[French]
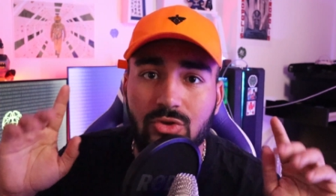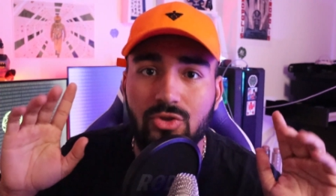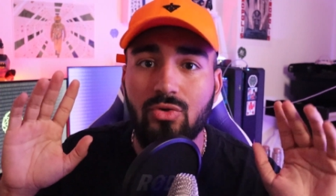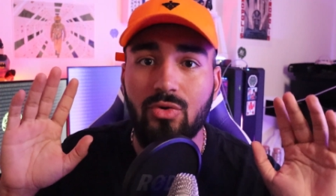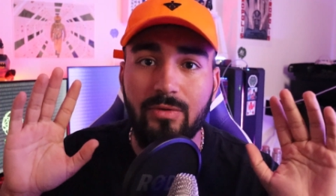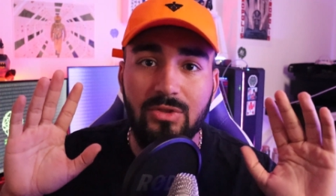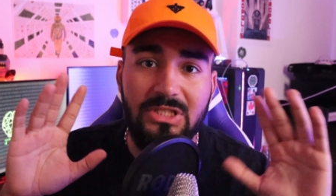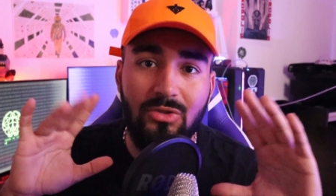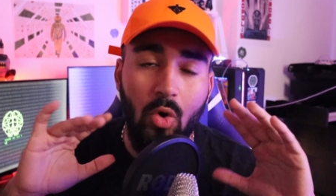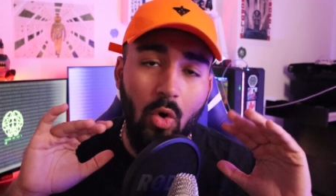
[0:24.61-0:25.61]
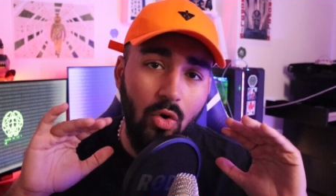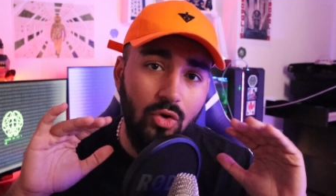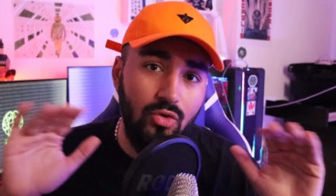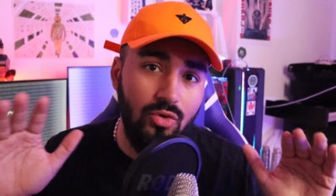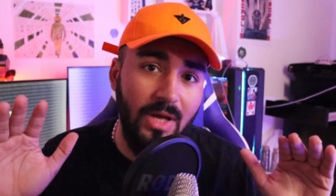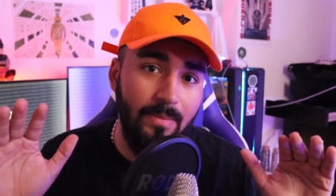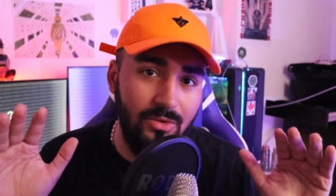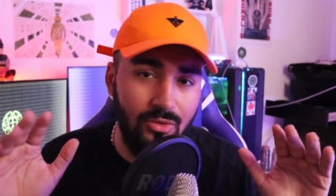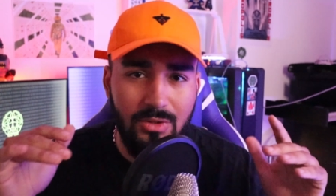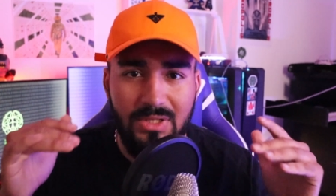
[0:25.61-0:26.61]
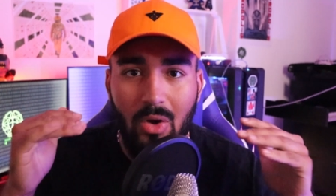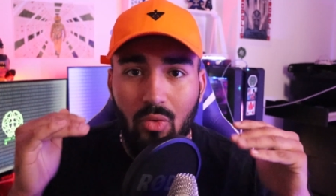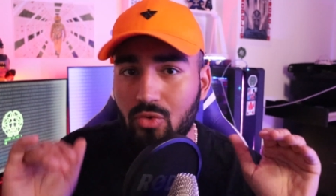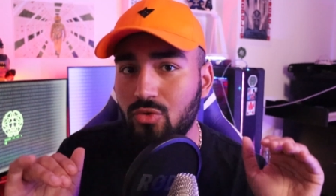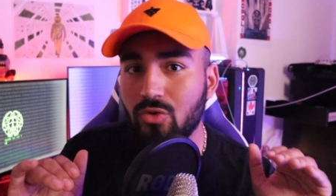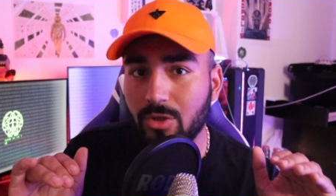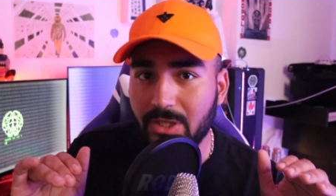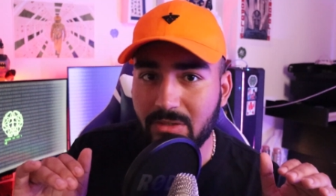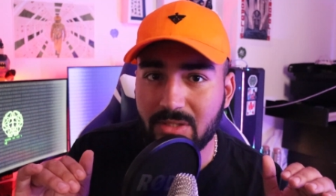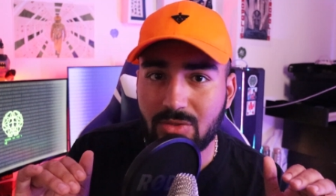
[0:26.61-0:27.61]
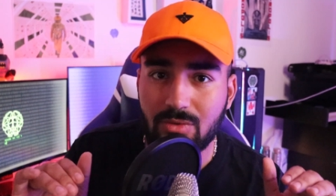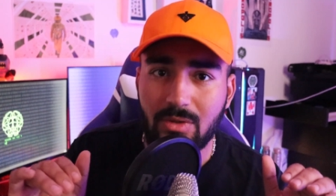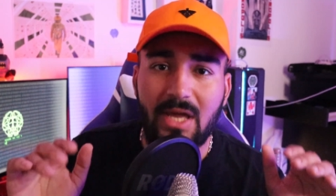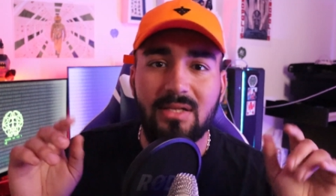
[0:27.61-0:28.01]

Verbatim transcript: je revendique aucune appartenance à aucune organisation.